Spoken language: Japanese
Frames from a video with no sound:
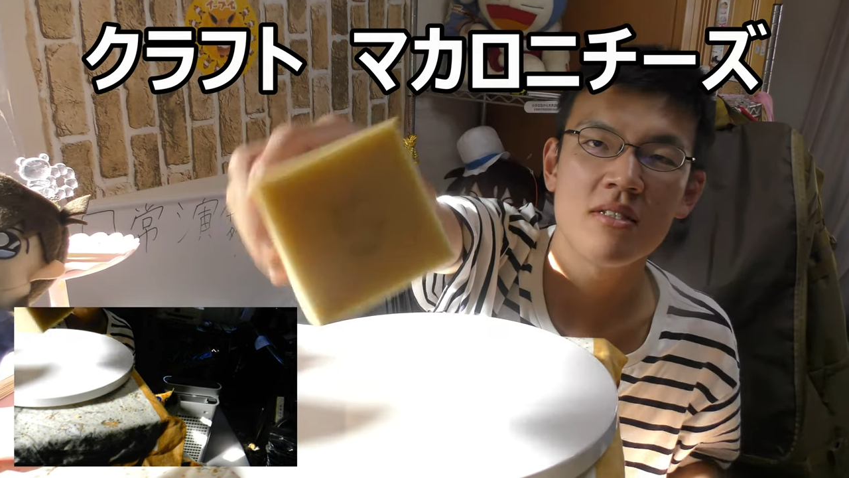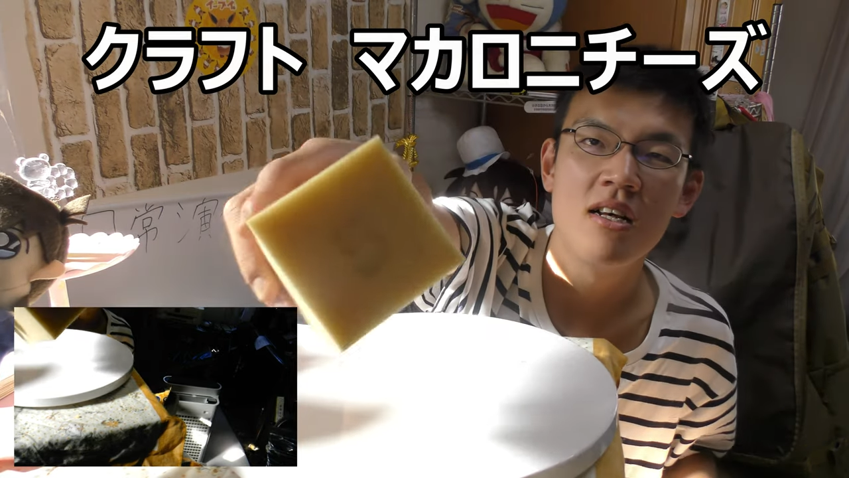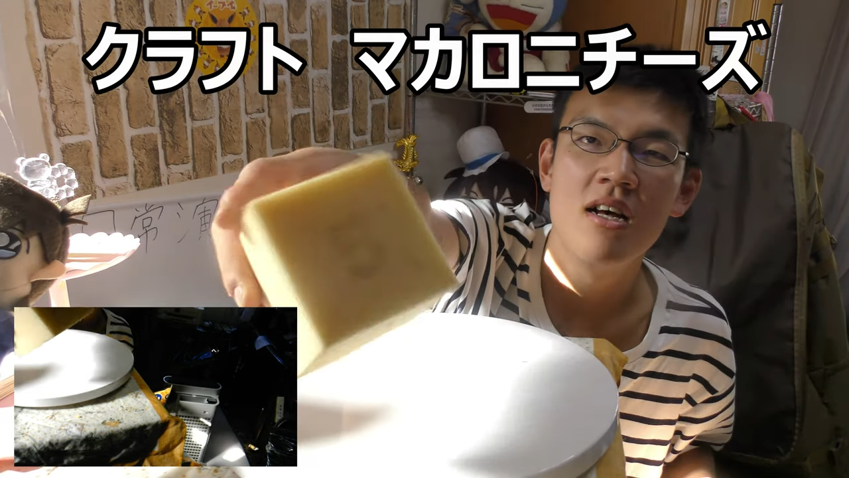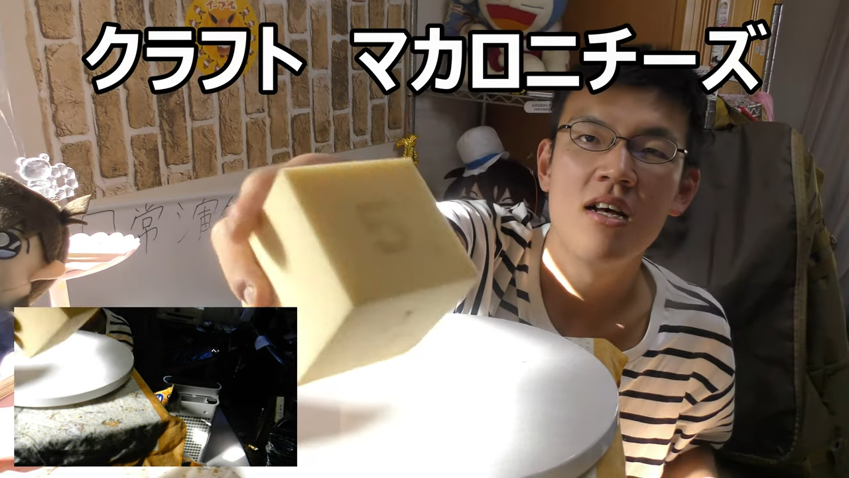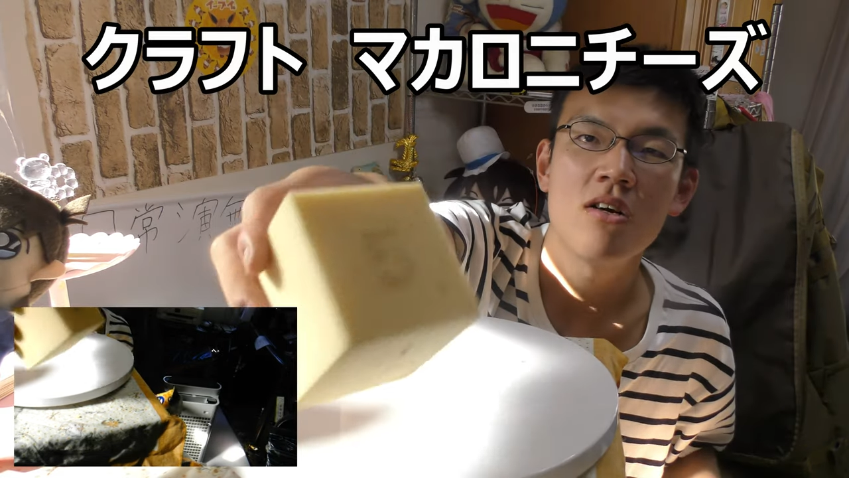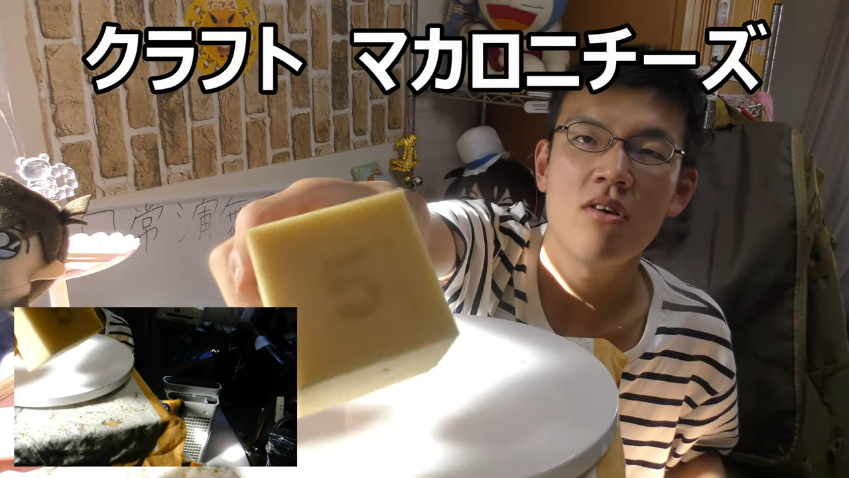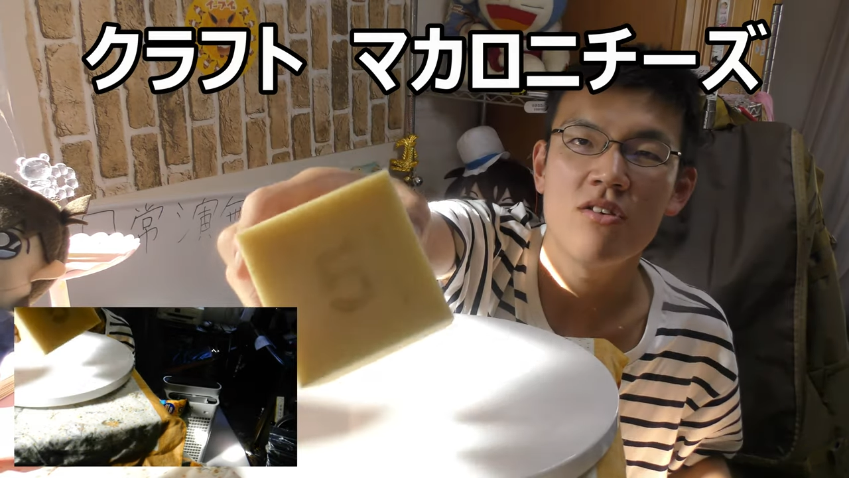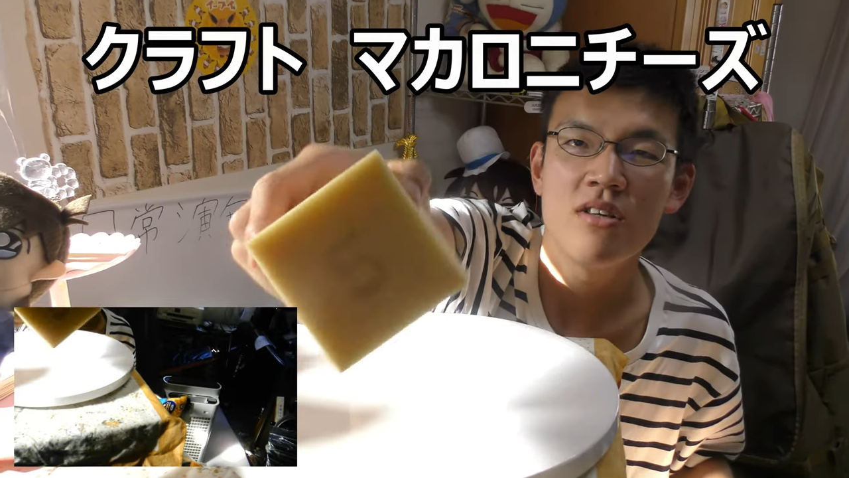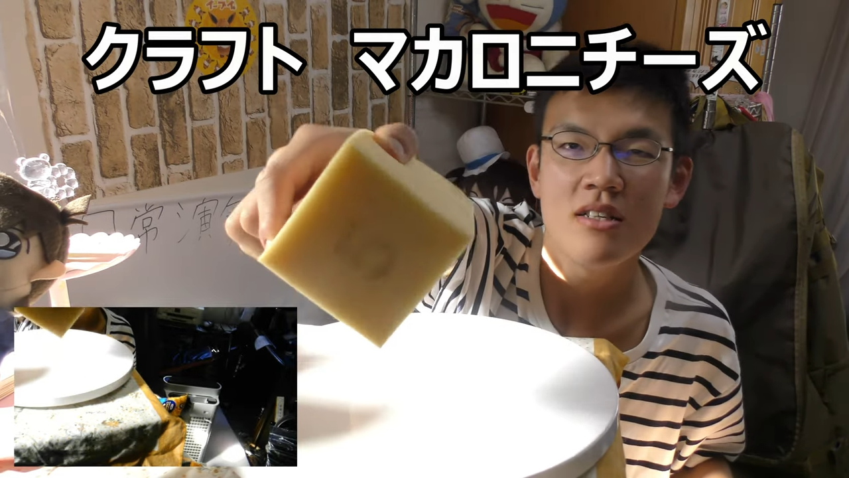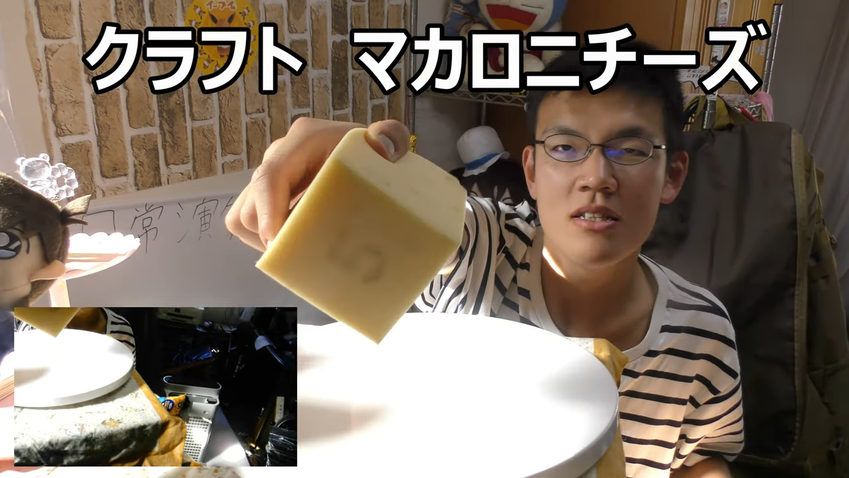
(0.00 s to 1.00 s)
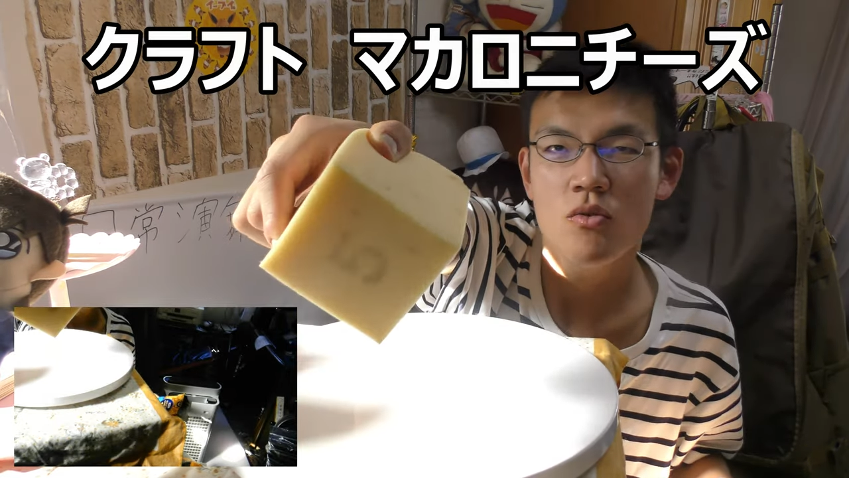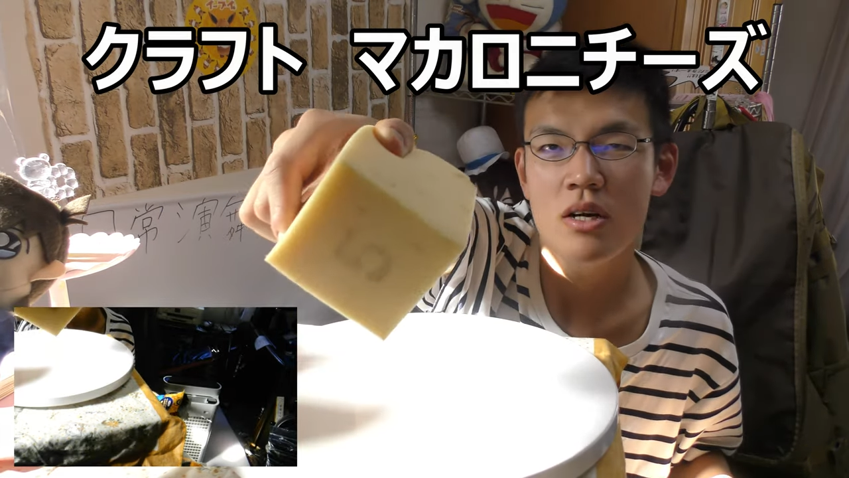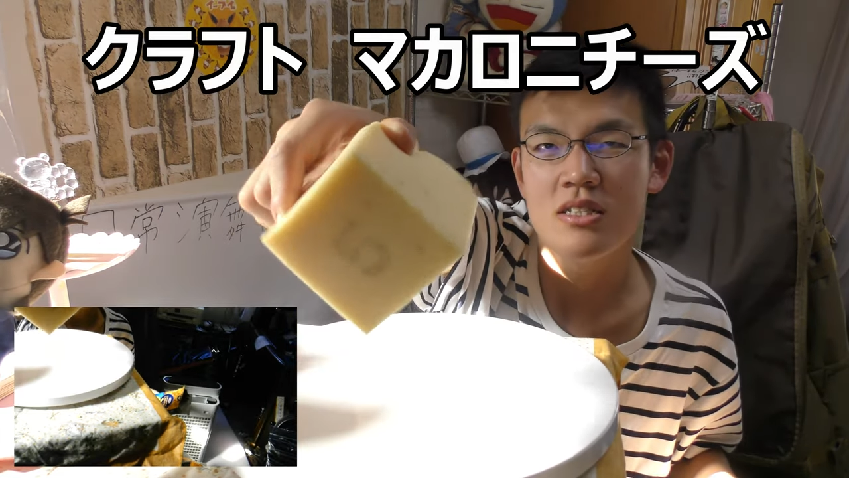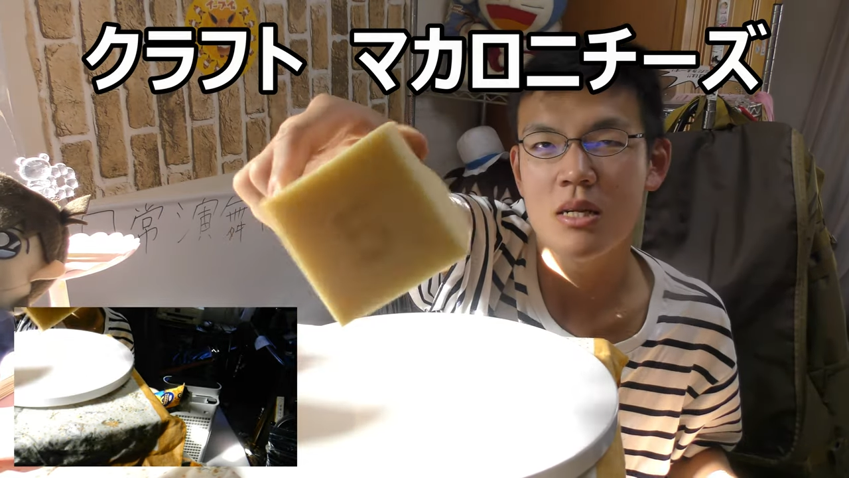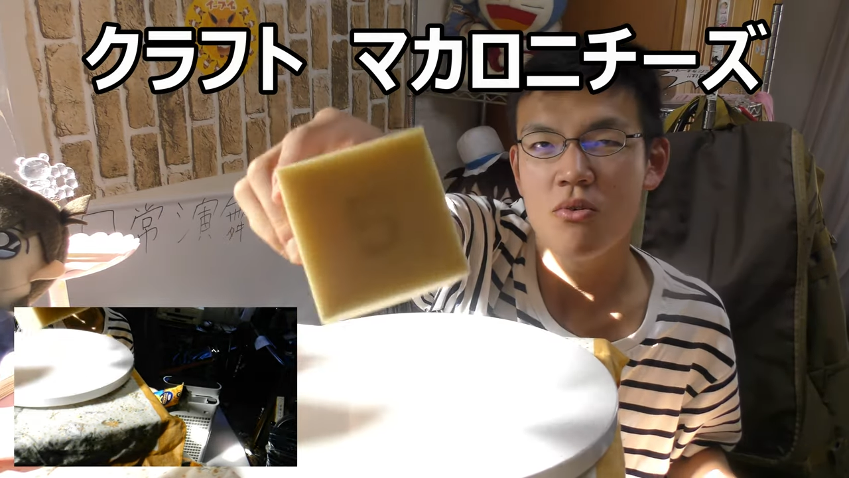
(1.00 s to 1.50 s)
きますこれグラタンと
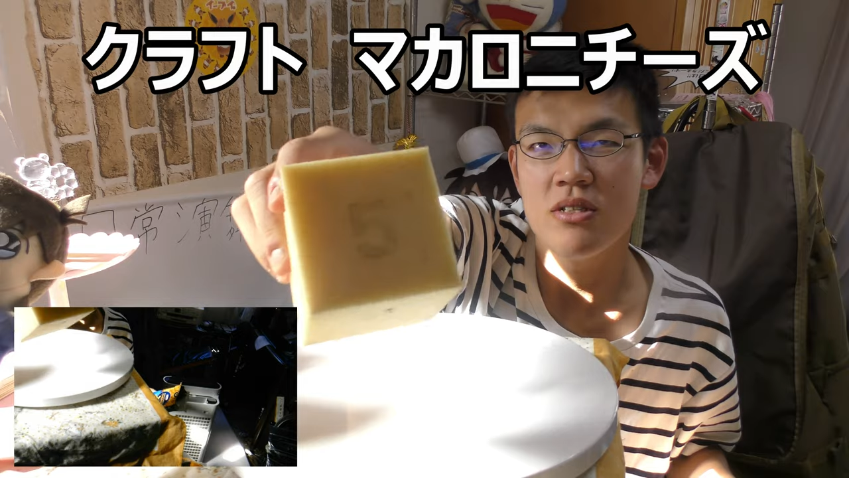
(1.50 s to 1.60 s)
かにしても美